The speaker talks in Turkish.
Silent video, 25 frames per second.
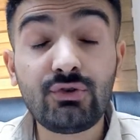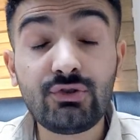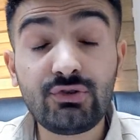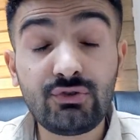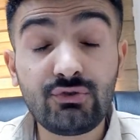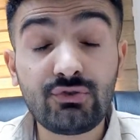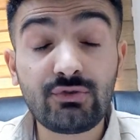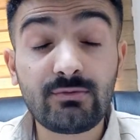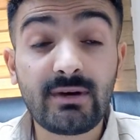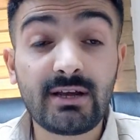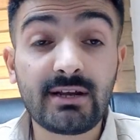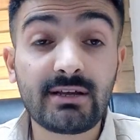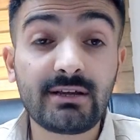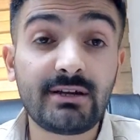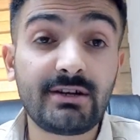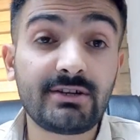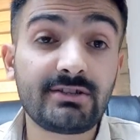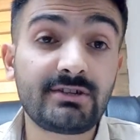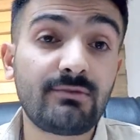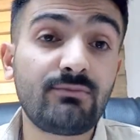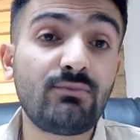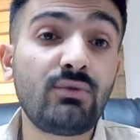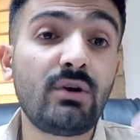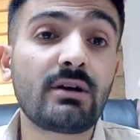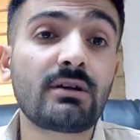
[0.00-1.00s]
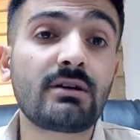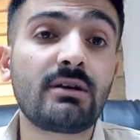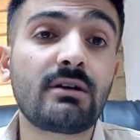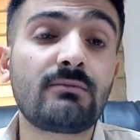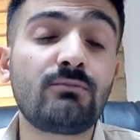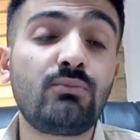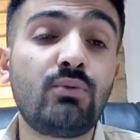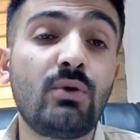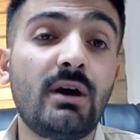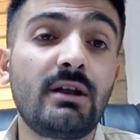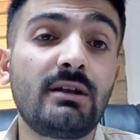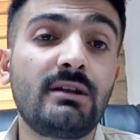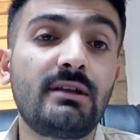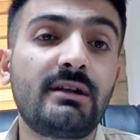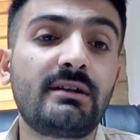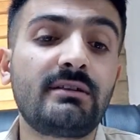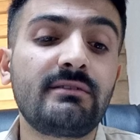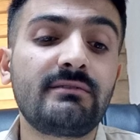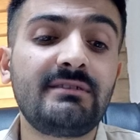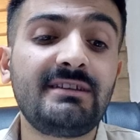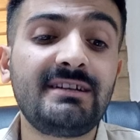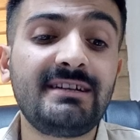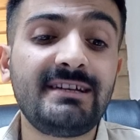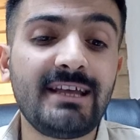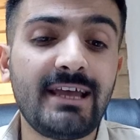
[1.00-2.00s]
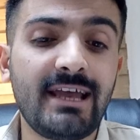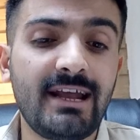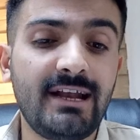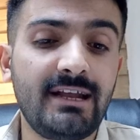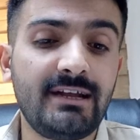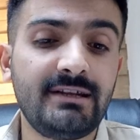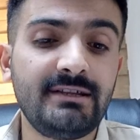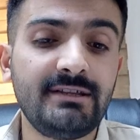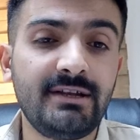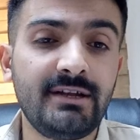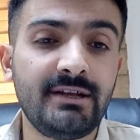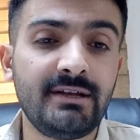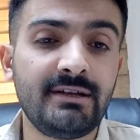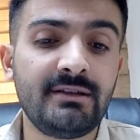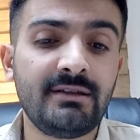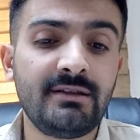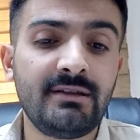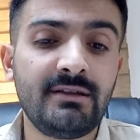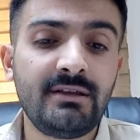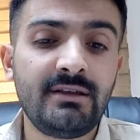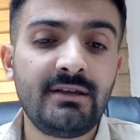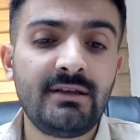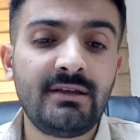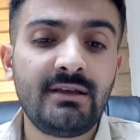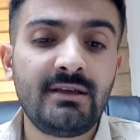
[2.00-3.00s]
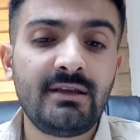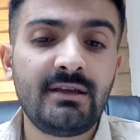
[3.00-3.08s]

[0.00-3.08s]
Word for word: Onun için diyorum arkadaşlar muhakkak puanlarınızı değerlendirin.